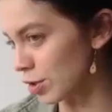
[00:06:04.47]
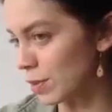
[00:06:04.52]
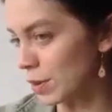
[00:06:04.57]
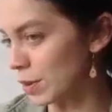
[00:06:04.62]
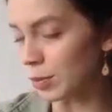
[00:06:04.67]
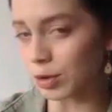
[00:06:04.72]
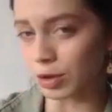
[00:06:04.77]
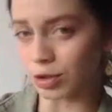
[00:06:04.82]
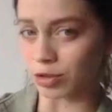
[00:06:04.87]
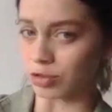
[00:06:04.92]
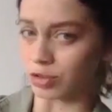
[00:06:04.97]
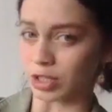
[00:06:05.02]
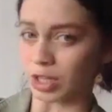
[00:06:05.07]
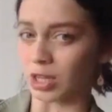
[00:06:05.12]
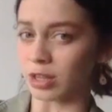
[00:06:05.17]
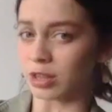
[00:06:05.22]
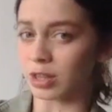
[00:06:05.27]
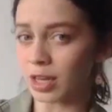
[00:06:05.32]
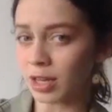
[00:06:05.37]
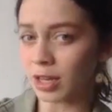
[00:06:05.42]
muy
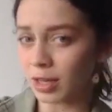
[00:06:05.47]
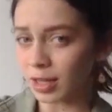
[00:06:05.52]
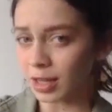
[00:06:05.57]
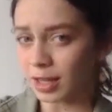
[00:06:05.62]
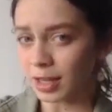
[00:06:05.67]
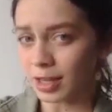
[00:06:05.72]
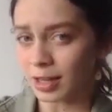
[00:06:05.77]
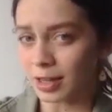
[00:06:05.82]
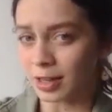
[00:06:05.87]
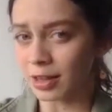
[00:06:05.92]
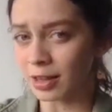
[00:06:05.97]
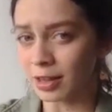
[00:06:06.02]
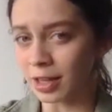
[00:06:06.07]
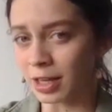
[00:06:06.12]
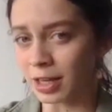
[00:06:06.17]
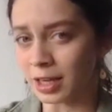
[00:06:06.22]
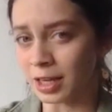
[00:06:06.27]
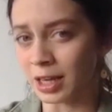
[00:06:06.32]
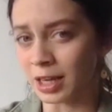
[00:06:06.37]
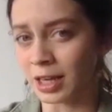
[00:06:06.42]
consciente de
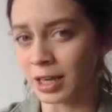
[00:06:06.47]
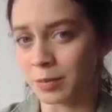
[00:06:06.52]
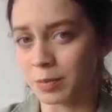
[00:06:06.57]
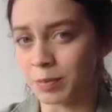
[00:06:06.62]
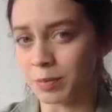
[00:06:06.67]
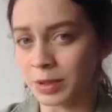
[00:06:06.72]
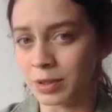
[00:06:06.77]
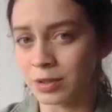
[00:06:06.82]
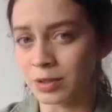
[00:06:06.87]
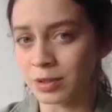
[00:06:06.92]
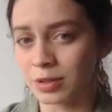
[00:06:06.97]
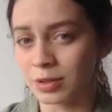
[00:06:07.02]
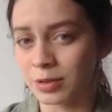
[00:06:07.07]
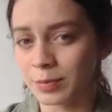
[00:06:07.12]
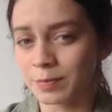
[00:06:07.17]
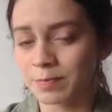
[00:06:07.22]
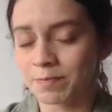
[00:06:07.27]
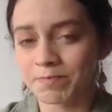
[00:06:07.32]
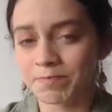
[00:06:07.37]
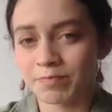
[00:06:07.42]
que pues
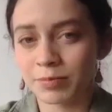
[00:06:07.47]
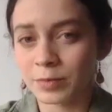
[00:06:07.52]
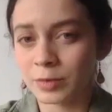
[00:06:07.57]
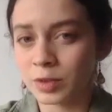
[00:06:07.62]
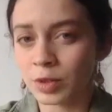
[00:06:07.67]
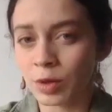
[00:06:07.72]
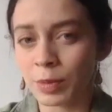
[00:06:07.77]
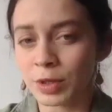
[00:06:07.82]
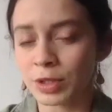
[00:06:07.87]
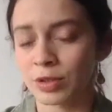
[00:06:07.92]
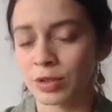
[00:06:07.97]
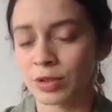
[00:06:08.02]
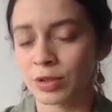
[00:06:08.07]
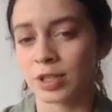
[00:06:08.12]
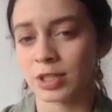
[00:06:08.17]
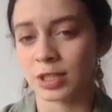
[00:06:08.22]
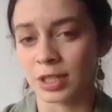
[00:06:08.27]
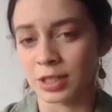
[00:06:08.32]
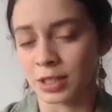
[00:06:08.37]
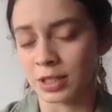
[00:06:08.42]
son personas
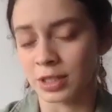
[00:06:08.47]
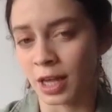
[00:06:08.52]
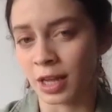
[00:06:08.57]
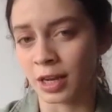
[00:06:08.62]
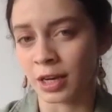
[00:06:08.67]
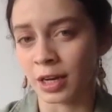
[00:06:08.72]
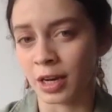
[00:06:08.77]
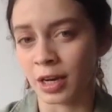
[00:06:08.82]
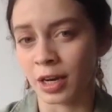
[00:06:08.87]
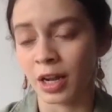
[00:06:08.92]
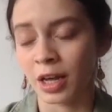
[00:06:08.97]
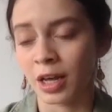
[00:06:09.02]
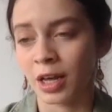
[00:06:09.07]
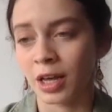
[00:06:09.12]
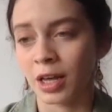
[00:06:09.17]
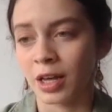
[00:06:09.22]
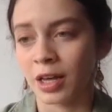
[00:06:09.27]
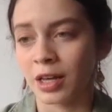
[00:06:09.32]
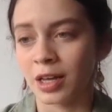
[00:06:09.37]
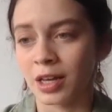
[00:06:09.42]
que se están
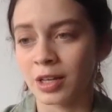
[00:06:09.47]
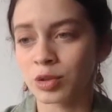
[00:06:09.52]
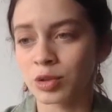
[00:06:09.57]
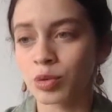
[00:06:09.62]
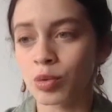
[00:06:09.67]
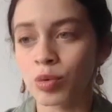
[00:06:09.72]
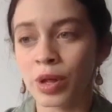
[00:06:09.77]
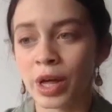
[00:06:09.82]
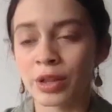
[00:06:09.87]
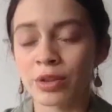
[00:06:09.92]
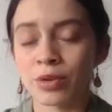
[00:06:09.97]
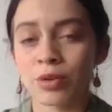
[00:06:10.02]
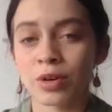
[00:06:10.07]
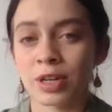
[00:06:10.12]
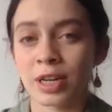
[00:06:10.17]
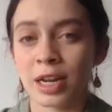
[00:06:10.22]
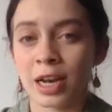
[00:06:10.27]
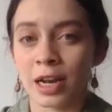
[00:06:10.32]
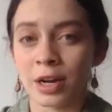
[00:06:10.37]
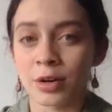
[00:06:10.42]
escudando en
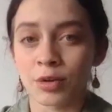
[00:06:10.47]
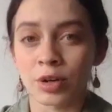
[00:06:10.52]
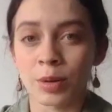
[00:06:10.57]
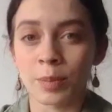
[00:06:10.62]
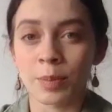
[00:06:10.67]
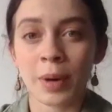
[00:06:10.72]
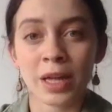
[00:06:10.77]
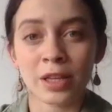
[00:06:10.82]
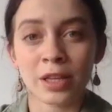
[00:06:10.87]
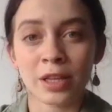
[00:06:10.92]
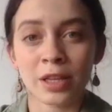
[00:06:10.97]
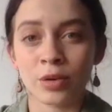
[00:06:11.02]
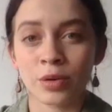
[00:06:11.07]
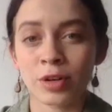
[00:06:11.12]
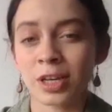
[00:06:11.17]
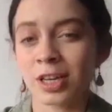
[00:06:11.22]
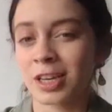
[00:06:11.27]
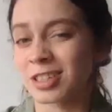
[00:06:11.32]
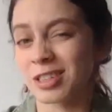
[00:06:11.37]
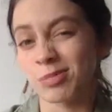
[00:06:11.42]
el anonimato y
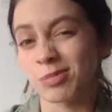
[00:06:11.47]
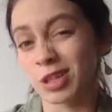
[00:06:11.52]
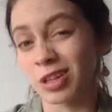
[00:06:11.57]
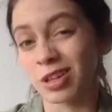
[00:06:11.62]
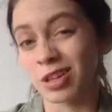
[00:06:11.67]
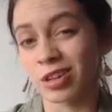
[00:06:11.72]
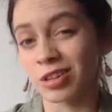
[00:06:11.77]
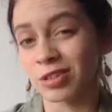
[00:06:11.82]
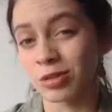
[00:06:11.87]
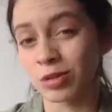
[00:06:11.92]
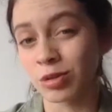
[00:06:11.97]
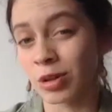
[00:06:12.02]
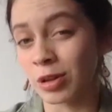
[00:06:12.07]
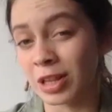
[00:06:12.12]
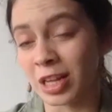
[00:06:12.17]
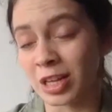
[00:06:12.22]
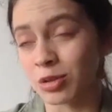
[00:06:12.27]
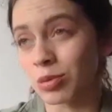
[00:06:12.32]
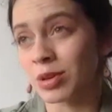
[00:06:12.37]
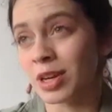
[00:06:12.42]
que si me
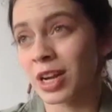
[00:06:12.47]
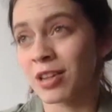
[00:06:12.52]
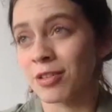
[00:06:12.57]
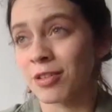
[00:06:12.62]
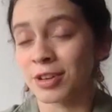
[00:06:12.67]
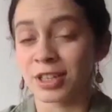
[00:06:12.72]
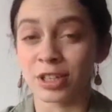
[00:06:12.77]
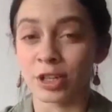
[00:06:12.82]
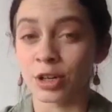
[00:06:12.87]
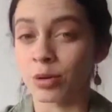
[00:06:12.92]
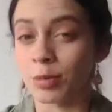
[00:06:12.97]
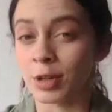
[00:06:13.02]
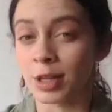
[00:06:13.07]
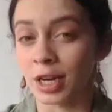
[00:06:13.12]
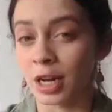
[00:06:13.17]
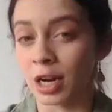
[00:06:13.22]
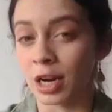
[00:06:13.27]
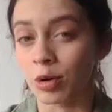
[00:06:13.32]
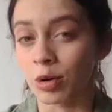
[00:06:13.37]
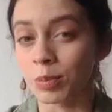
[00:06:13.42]
las tuviera de frente no me
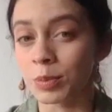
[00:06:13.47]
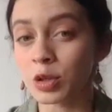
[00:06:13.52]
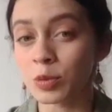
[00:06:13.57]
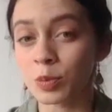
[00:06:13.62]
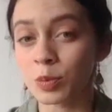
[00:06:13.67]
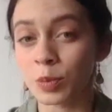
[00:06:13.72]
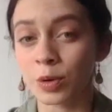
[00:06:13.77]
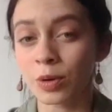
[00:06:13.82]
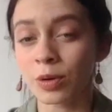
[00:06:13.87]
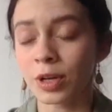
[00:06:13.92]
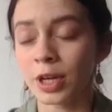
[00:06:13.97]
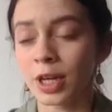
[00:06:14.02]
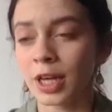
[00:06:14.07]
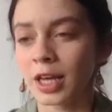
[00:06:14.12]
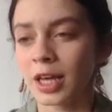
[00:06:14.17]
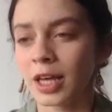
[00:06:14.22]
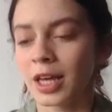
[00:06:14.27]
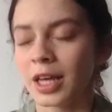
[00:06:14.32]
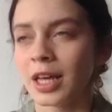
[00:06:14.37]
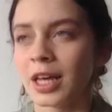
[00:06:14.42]
dirían lo mismo.
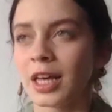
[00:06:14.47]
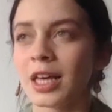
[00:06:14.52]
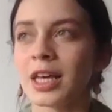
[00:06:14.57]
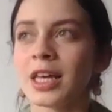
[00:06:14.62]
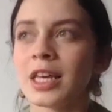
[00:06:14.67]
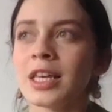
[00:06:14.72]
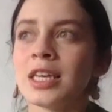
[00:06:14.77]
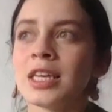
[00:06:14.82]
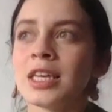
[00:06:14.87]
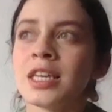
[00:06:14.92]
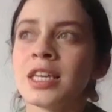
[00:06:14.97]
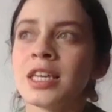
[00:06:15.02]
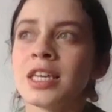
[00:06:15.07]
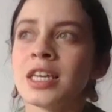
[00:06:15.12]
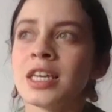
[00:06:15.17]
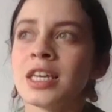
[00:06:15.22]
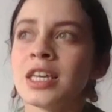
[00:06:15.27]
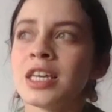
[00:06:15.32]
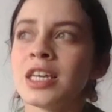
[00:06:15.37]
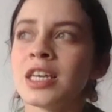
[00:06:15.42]

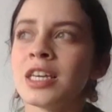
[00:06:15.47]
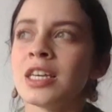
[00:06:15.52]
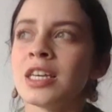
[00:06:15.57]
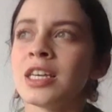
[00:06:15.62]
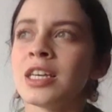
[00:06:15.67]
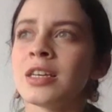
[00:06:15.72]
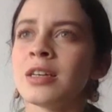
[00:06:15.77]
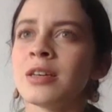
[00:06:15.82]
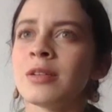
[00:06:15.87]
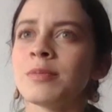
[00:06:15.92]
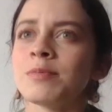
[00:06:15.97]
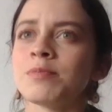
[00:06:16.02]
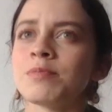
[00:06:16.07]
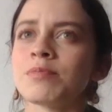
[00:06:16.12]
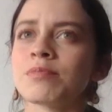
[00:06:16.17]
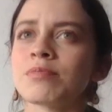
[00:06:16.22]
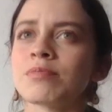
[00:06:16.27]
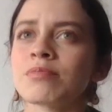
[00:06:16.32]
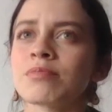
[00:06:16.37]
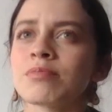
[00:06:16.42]
Y
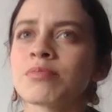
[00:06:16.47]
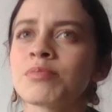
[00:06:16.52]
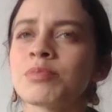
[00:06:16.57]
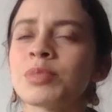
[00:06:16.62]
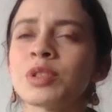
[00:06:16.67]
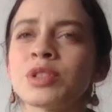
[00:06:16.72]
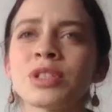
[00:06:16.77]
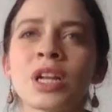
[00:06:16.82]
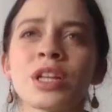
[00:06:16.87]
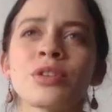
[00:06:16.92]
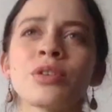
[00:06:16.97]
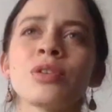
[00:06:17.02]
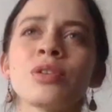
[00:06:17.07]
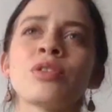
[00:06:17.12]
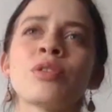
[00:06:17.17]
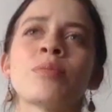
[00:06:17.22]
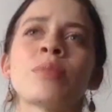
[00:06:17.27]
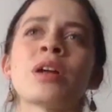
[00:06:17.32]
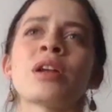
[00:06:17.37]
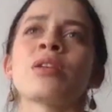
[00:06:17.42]
pues trato de
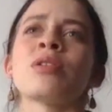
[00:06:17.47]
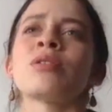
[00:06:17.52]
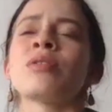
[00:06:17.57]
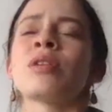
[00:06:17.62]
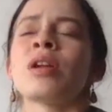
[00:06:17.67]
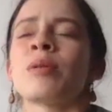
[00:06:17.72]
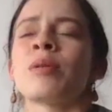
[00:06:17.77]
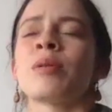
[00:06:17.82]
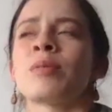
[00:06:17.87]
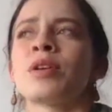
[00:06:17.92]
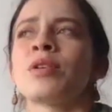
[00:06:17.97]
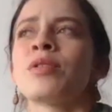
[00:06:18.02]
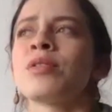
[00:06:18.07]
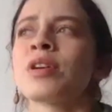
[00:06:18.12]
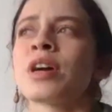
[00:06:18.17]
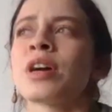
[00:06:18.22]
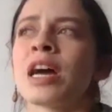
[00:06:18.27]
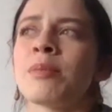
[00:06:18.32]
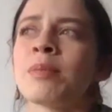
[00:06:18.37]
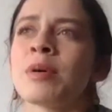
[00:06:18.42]
tomarlo con la mayor
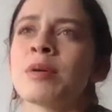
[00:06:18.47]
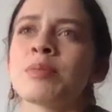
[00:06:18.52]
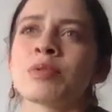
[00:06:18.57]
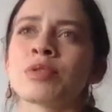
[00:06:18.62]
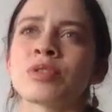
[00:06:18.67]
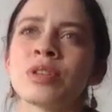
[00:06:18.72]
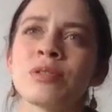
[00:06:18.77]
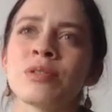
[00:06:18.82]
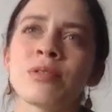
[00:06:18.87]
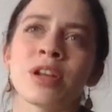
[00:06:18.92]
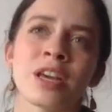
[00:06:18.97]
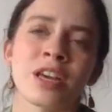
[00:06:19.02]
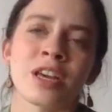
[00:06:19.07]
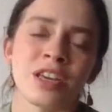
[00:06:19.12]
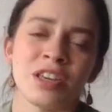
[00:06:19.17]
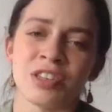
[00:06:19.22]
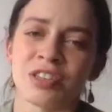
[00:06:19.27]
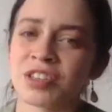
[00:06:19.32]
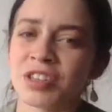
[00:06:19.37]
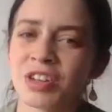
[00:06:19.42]
calma posible
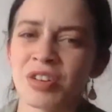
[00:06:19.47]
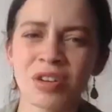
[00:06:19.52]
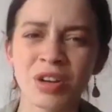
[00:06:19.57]
y si tengo que